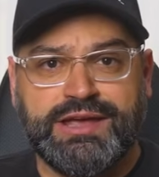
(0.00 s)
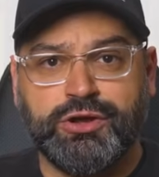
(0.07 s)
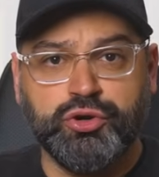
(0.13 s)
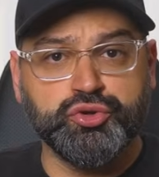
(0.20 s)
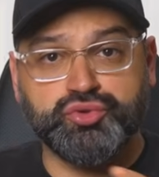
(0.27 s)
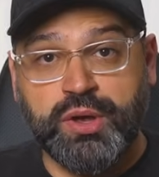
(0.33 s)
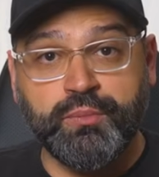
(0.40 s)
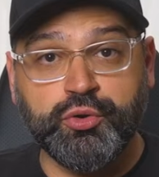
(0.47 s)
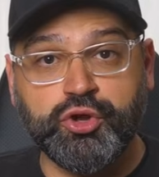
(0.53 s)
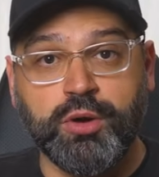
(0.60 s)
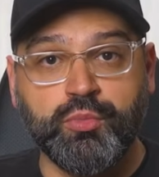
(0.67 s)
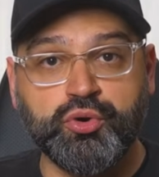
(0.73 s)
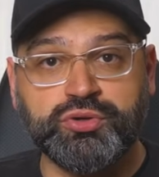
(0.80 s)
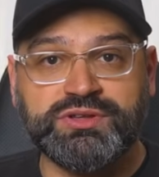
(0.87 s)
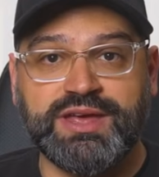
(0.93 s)
e incluso es muy
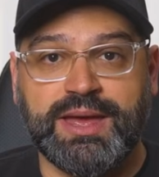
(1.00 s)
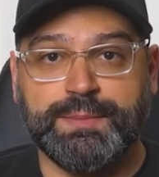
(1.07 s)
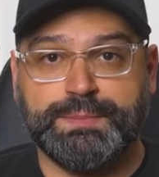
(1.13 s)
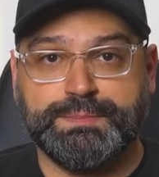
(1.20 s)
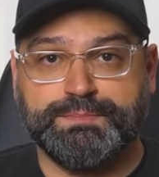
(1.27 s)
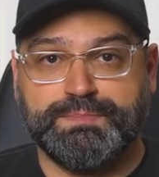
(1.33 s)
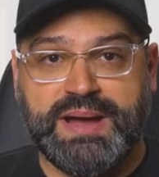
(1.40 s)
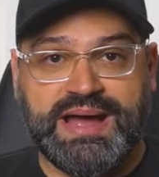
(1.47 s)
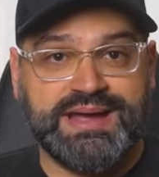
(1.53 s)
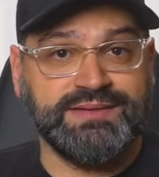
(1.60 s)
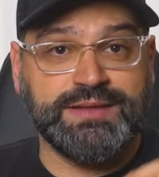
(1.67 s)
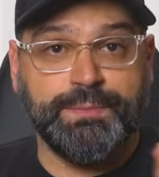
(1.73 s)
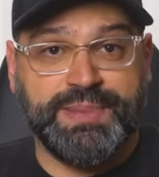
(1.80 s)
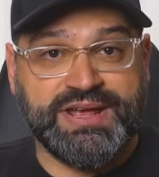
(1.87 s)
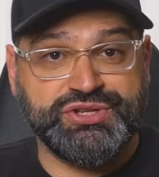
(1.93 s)
común que
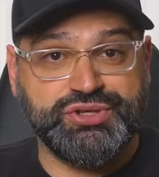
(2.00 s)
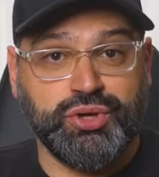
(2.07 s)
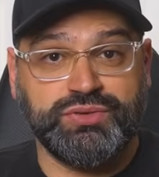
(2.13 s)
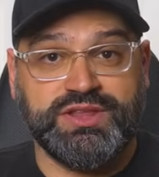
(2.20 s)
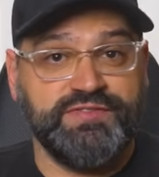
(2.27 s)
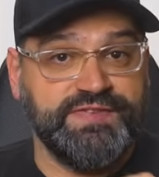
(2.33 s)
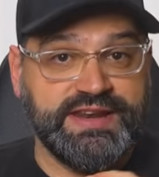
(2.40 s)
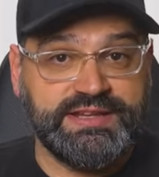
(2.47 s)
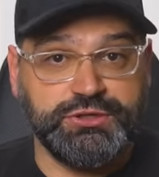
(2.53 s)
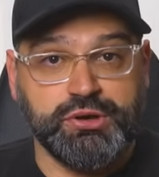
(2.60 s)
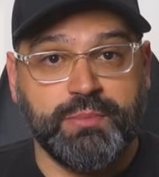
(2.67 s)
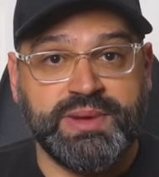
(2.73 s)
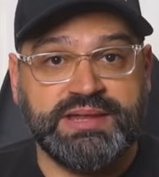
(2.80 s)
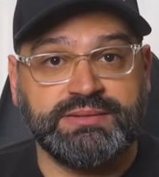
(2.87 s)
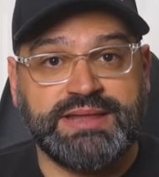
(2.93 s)
bajen de precio
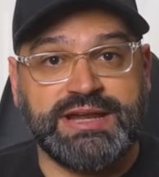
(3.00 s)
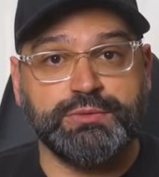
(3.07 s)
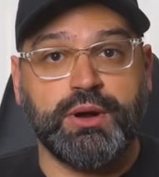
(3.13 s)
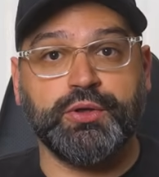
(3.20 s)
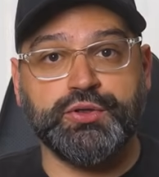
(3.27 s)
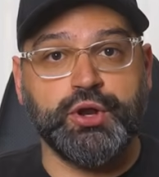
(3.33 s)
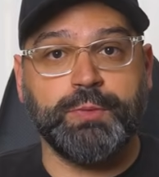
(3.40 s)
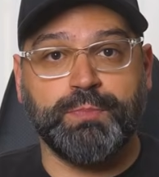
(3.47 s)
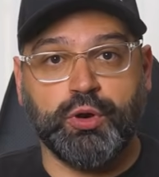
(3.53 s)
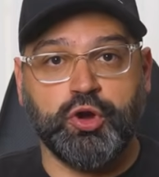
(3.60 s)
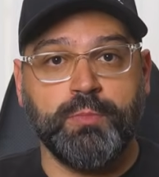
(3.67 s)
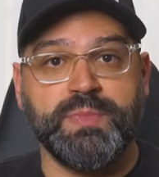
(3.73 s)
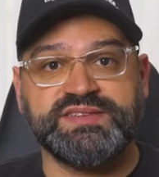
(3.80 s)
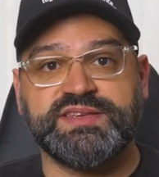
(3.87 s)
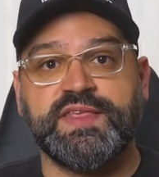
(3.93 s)
definitivamente luego de unos
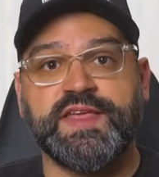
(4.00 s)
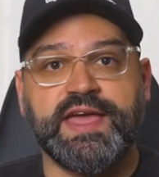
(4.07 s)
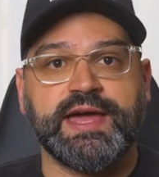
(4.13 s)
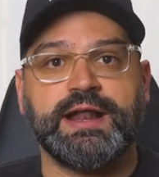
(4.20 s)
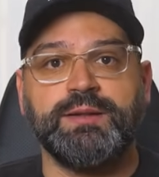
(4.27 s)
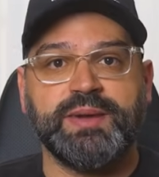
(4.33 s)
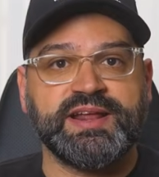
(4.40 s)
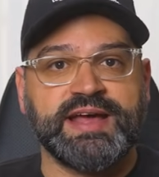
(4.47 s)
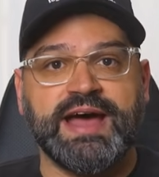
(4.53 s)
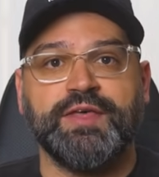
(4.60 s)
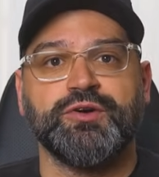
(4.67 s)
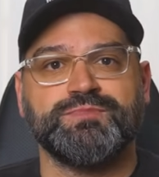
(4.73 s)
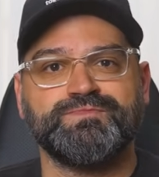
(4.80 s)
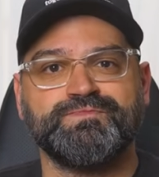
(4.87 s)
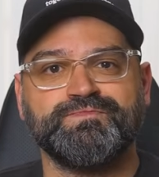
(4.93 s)
pocos meses de llegar al mercado.